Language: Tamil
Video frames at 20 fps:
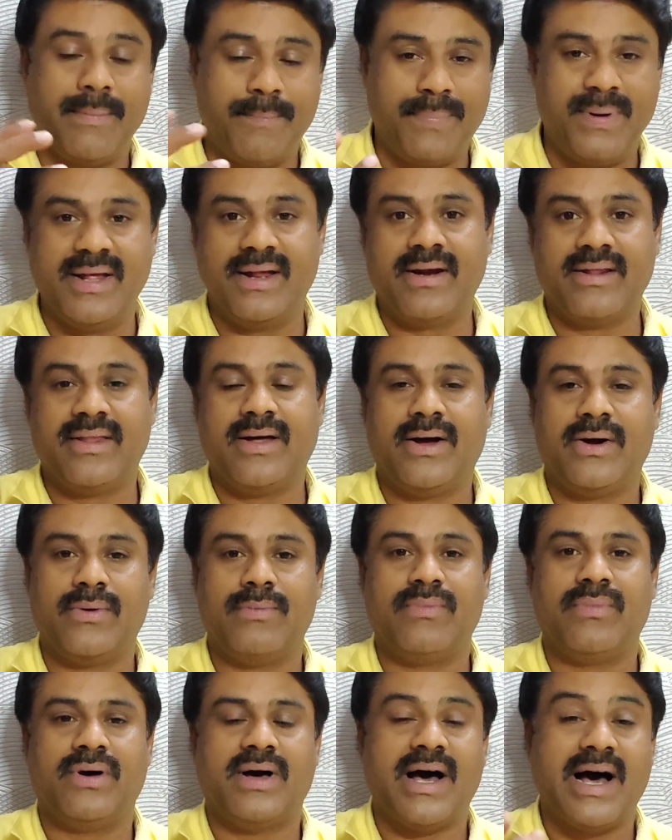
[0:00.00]
எப்படி
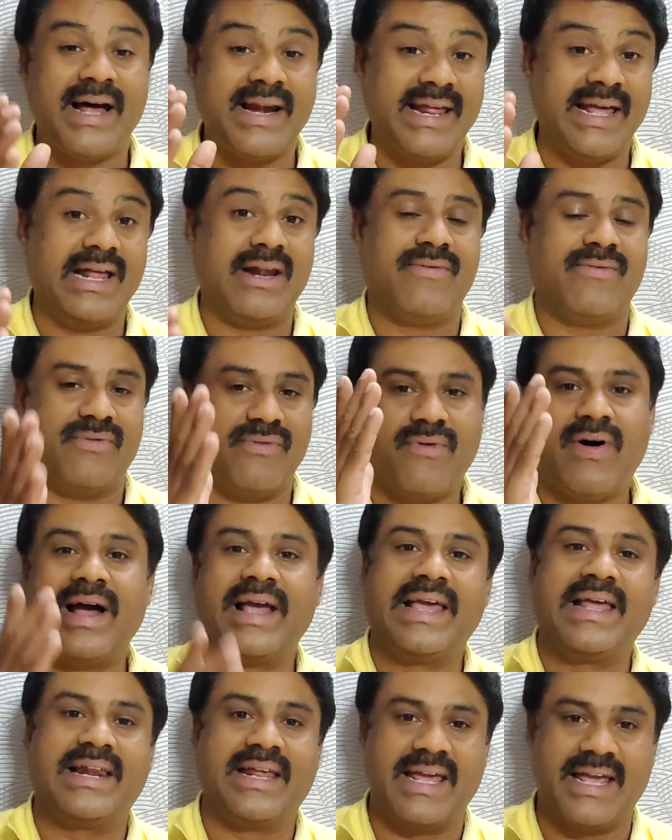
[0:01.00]
இருந்தாலும் அரியர்
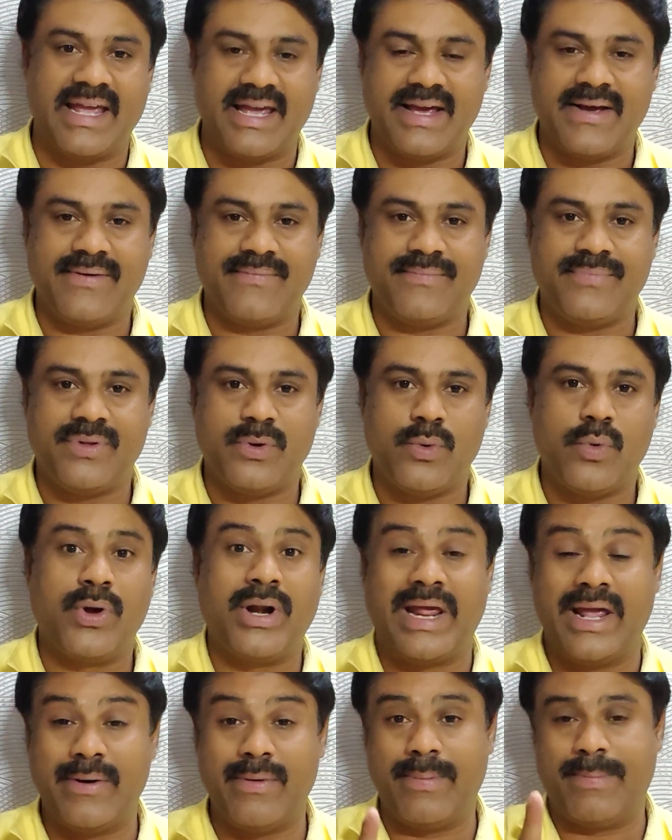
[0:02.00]
வாங்கியிருக்கீங்க
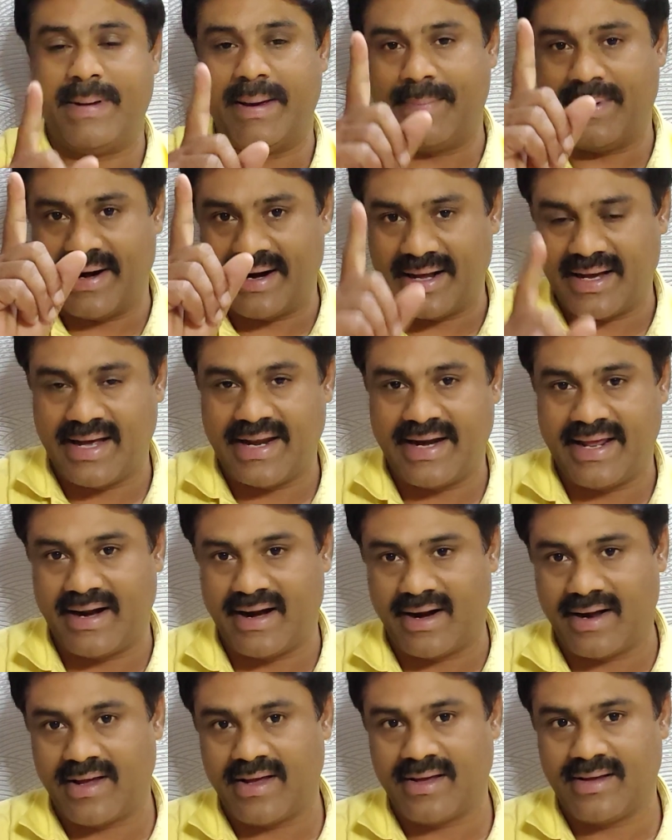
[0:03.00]
ஒரே ஒரு பேப்பர் எனக்கு
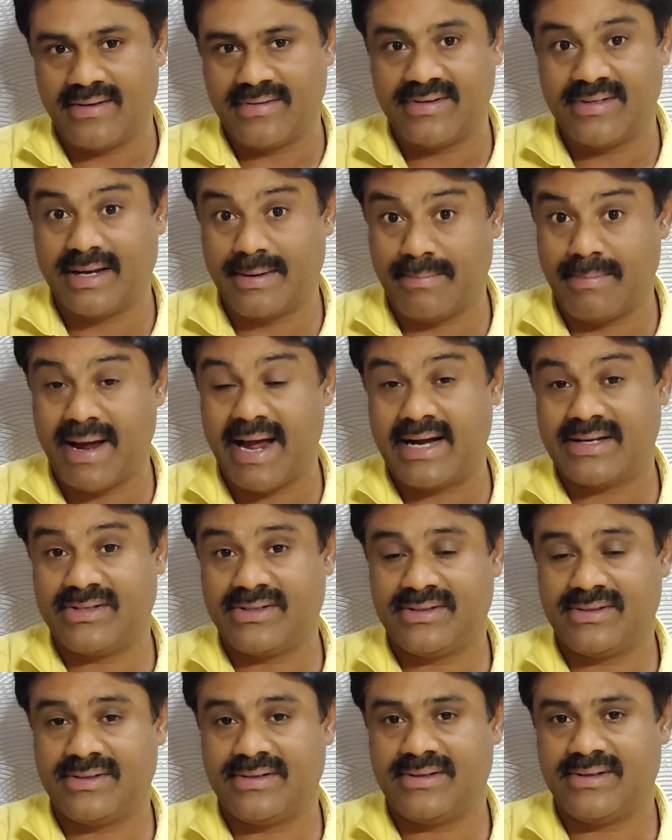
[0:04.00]
அரியர் இருக்குது சார்
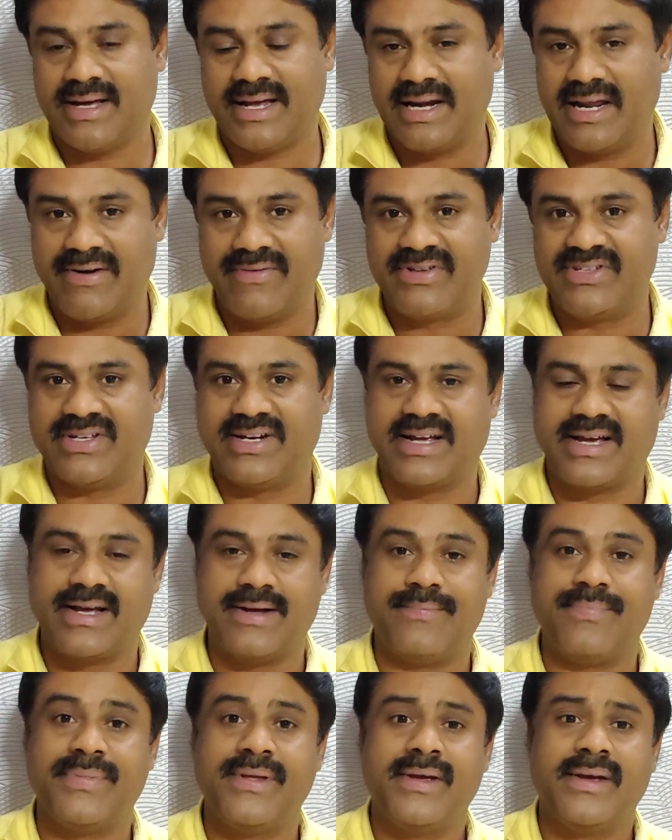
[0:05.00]
மேக்ஸ் அரியர்
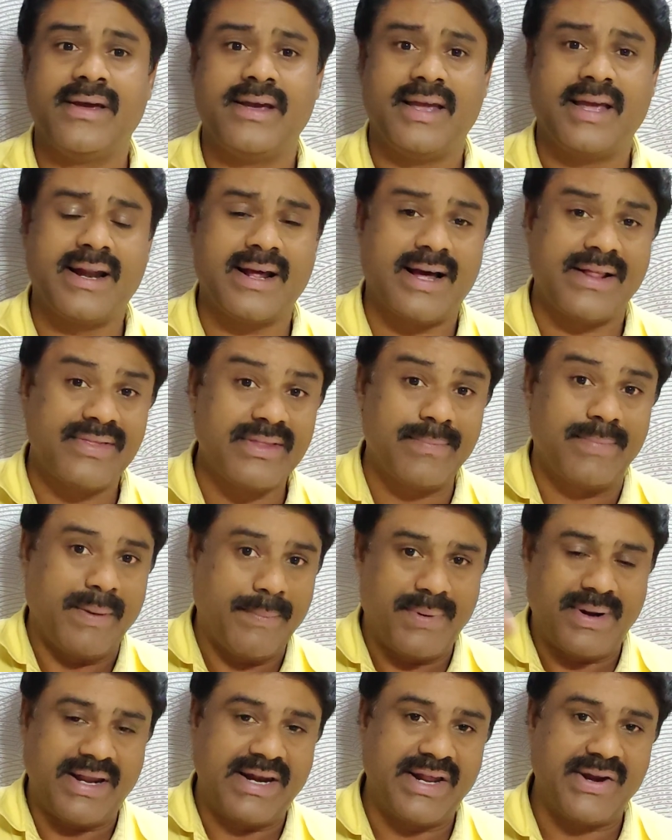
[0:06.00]
வச்சுருக்கேன் எனக்கு அந்த
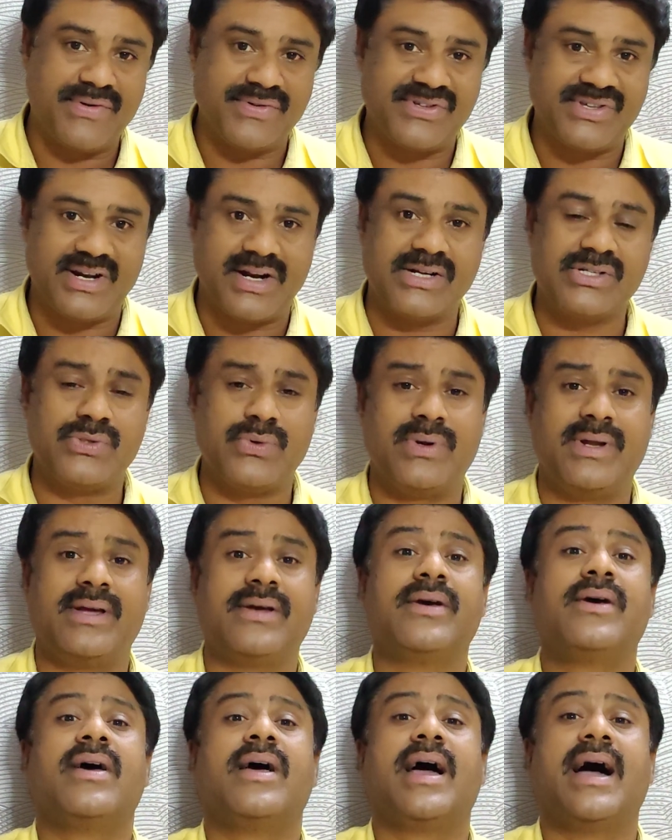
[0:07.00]
பேப்பர் அரியர் வச்சுருக்கேன்னு சொல்லி
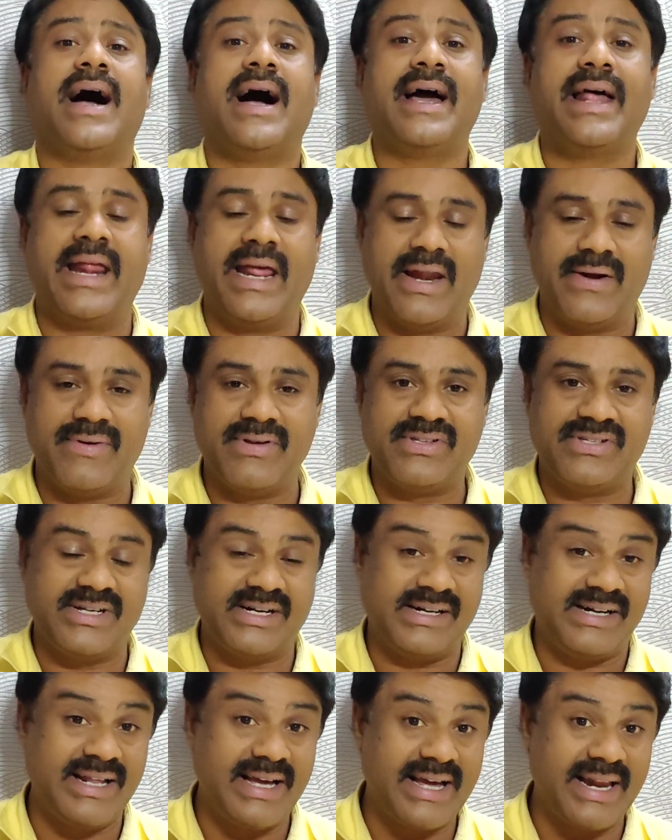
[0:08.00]
அரியர்
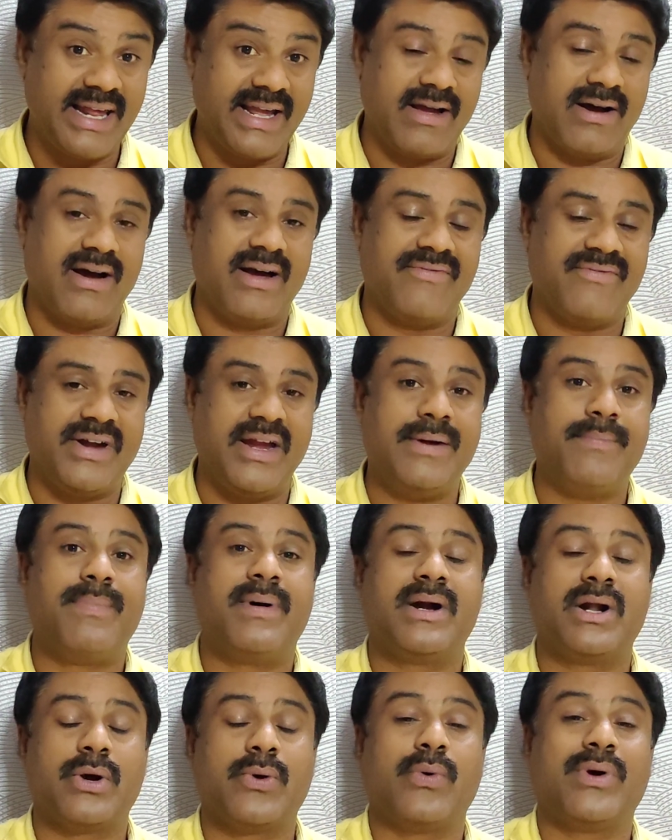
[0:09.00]
வச்சு டிகிரிக்காக வெயிட்
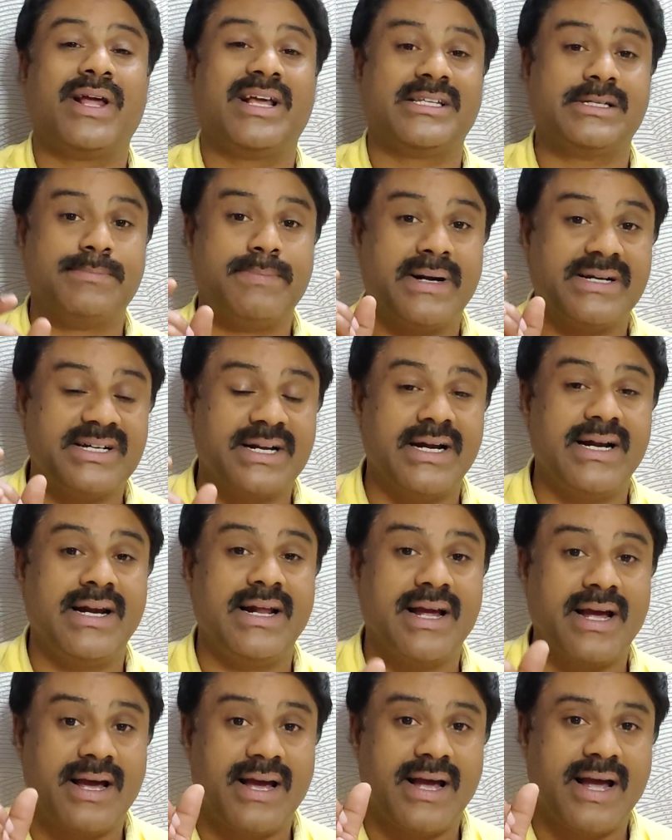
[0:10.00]
பண்ணக்கூடிய ஸ்பெஷல்
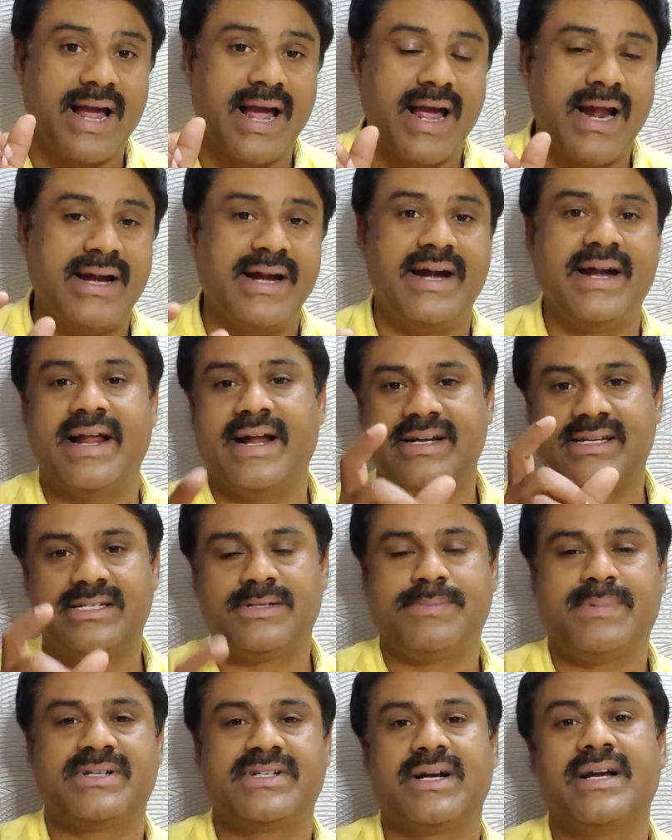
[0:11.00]
கேண்டிடேட்
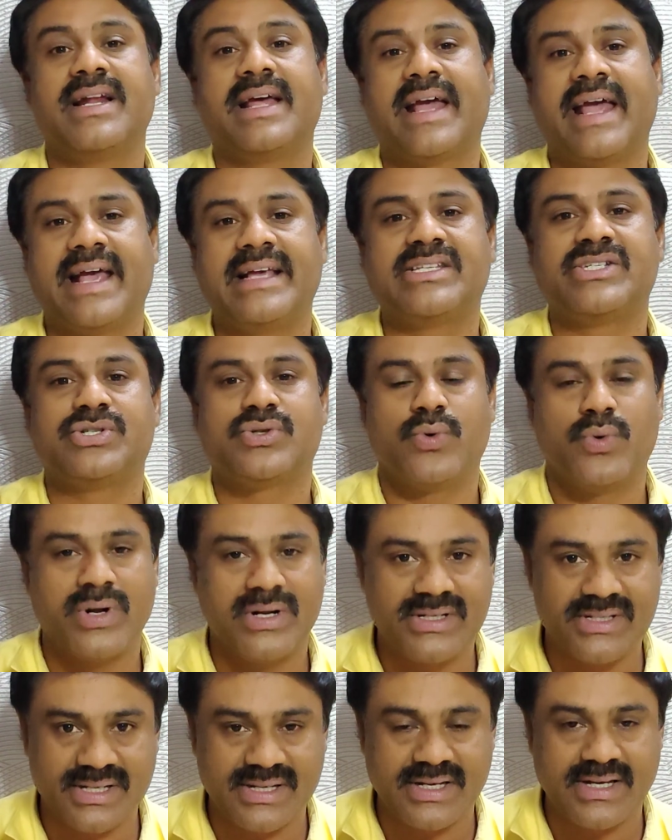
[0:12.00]
ஸ்பெஷல் கேஸ்
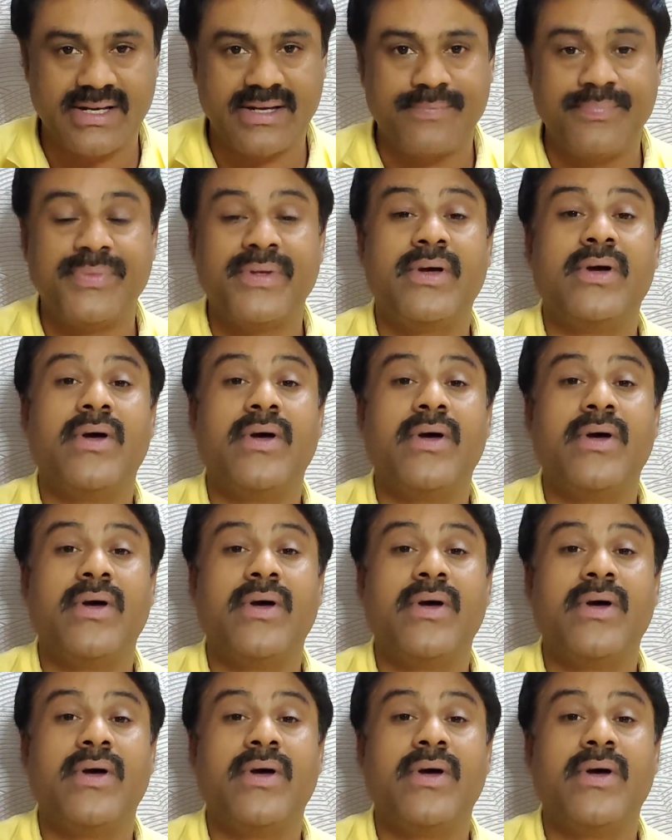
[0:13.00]
ஸ்டூடெண்ட்ஸுக்கு